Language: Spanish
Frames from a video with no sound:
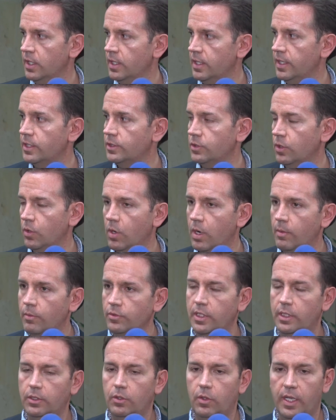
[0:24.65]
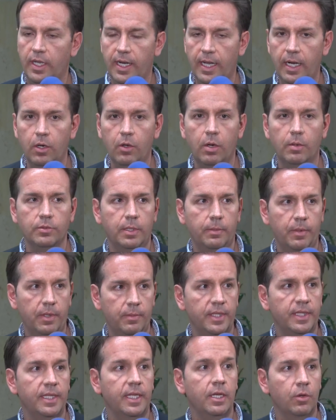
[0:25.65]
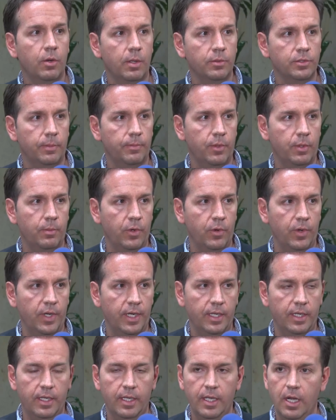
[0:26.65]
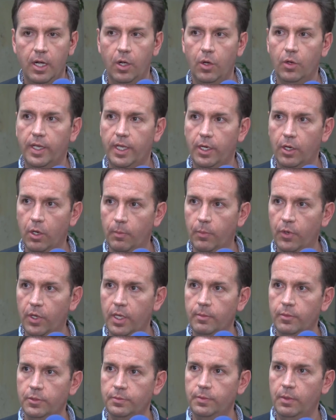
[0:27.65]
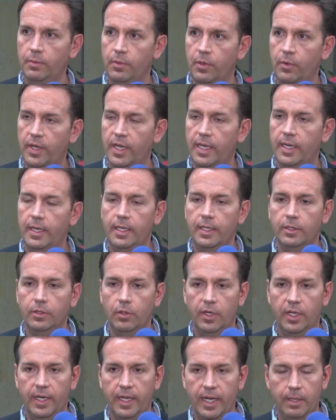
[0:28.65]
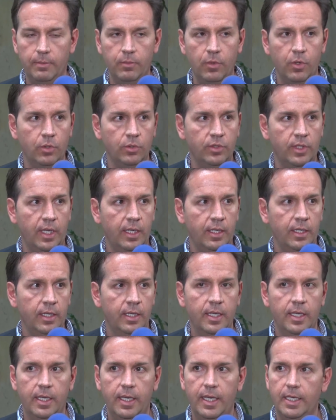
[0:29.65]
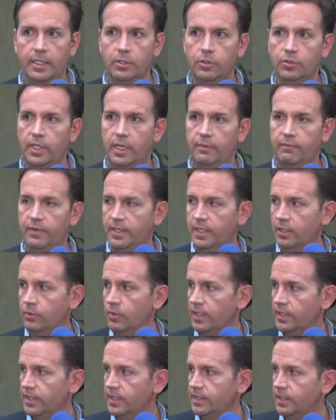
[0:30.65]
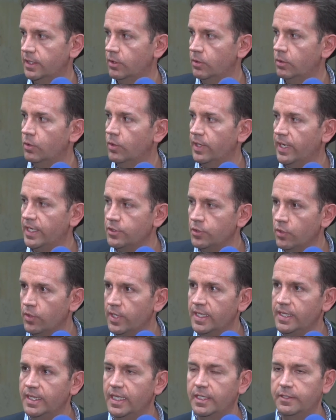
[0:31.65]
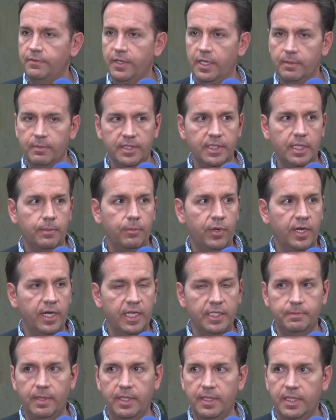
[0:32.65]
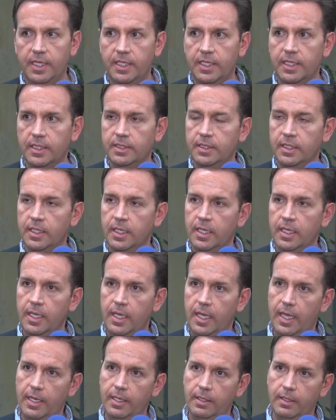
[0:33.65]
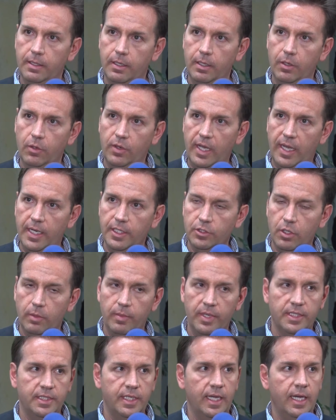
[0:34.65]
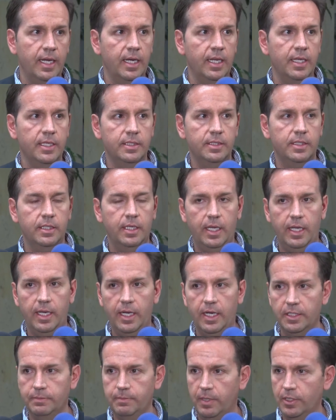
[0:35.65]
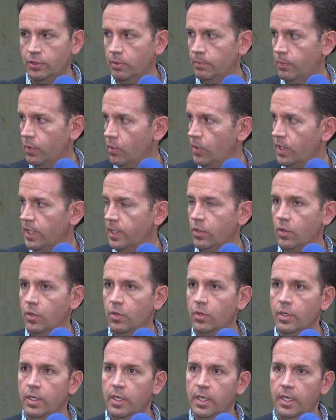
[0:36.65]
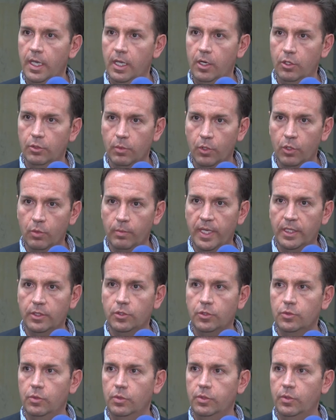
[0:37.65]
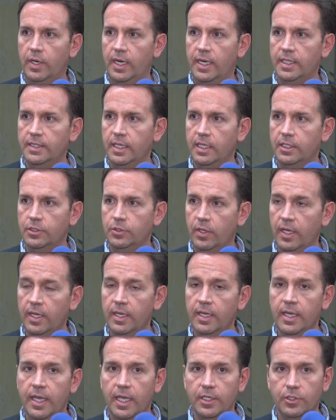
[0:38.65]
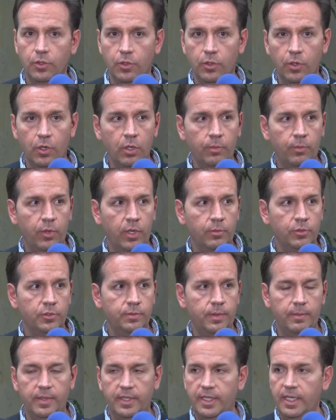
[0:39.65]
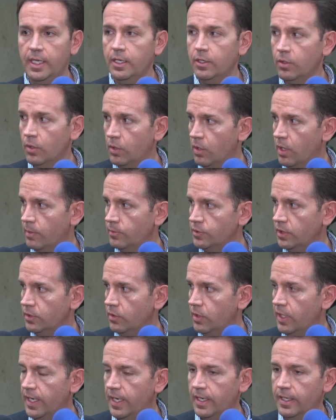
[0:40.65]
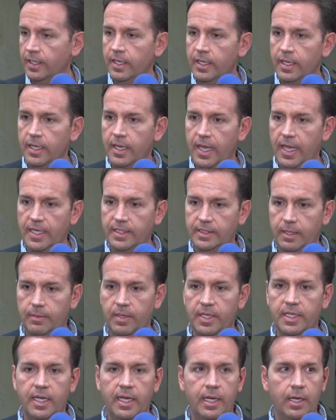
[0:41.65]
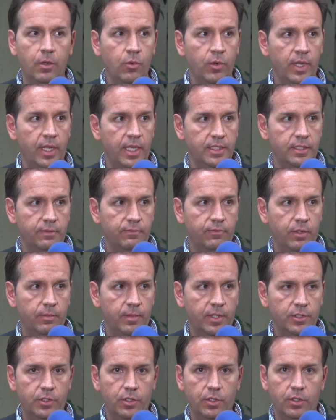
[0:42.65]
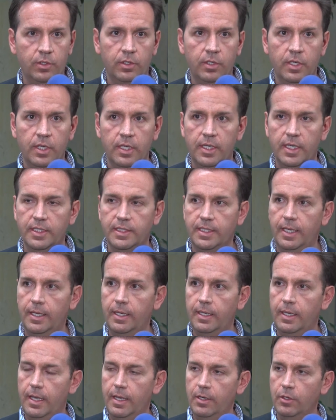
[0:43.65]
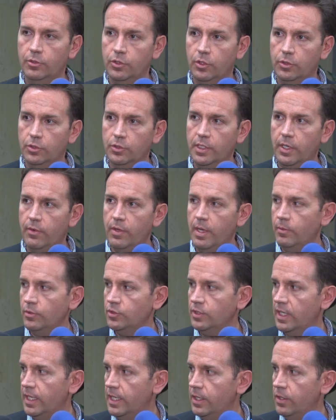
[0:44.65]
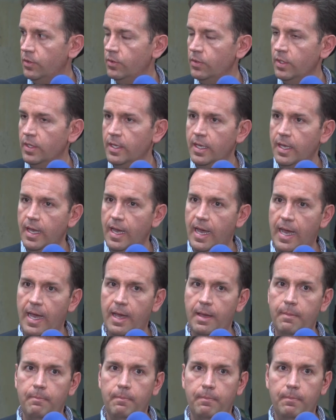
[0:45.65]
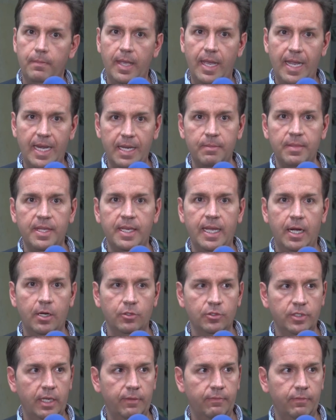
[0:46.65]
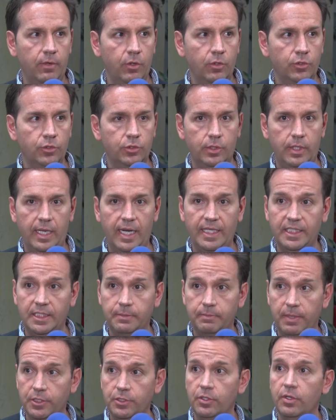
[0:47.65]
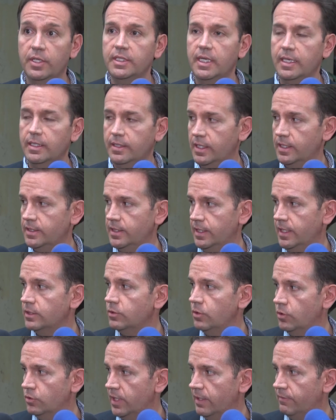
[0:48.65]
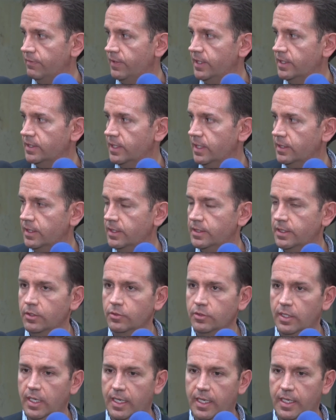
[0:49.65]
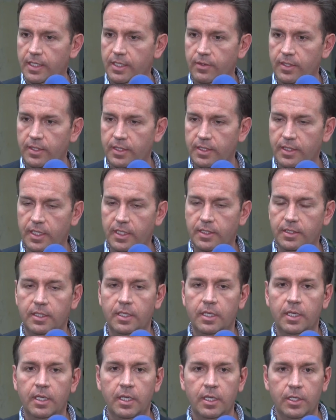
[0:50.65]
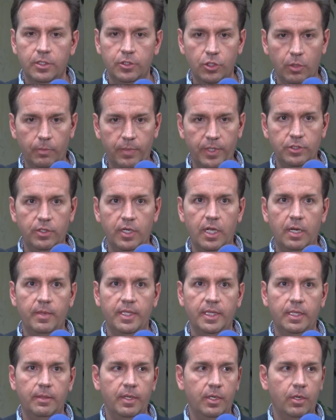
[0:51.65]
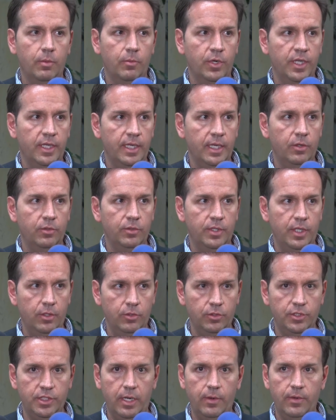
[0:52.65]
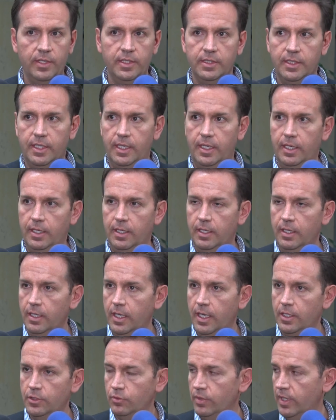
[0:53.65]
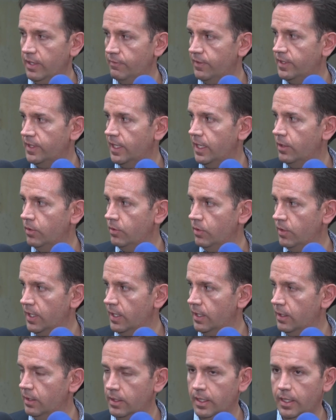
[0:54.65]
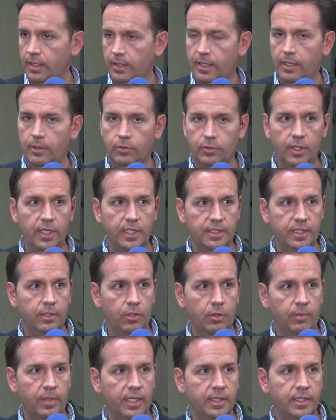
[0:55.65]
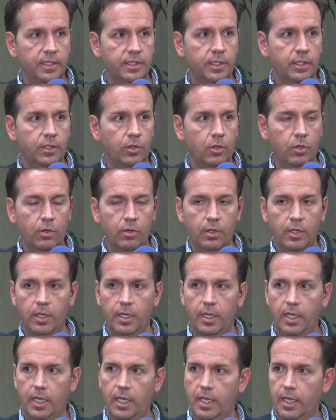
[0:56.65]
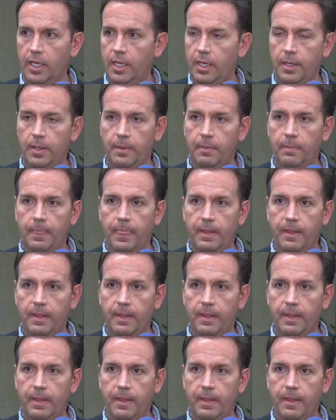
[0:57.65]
y eso lo vamos a tolerar, lo vamos a permitir, lo vamos a promover. Lo que no podemos promover y tolerar en Bogotá es los grafitis no artísticos, los rayones, las firmas que ponen las pandillas en locales comerciales, en el espacio público, en los monumentos culturales de la ciudad. Eso no lo podemos permitir y no lo vamos a tolerar. Esta mañana hubo una desinformación y es que nosotros habíamos salido a eliminar los las expresiones artísticas o los grafitis artísticos de la calle 26. Yo personalmente me comuniqué con Diego Chávez, que es un grafitero con el que, utiliza el nombre artístico eh,